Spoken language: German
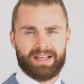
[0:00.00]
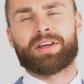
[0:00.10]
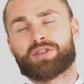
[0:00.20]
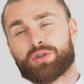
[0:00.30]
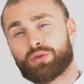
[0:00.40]

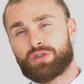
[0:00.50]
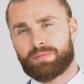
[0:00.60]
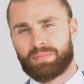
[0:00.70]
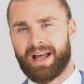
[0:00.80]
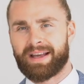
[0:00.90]
Bei Suit
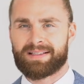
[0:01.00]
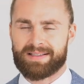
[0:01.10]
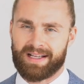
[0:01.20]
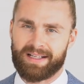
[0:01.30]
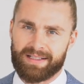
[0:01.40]
Supply ist
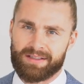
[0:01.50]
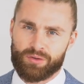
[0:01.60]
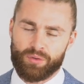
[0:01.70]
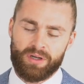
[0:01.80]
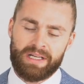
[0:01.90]
es allerdings
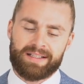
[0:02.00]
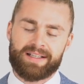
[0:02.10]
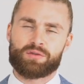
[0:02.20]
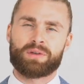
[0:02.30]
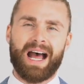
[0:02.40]
so,
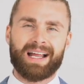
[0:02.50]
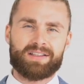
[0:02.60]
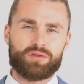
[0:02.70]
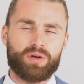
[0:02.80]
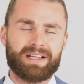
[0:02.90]
dass du einen
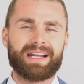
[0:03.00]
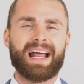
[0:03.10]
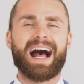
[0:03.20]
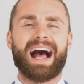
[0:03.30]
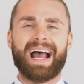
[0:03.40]
Anzug in
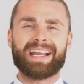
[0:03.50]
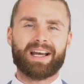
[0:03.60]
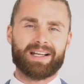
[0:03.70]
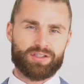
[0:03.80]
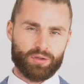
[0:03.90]
einer
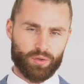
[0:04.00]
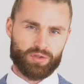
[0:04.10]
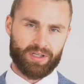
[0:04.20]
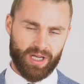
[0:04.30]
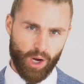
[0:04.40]

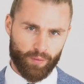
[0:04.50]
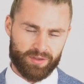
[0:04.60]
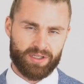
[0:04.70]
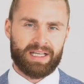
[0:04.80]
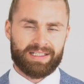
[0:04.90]
Einheitsgröße kaufst.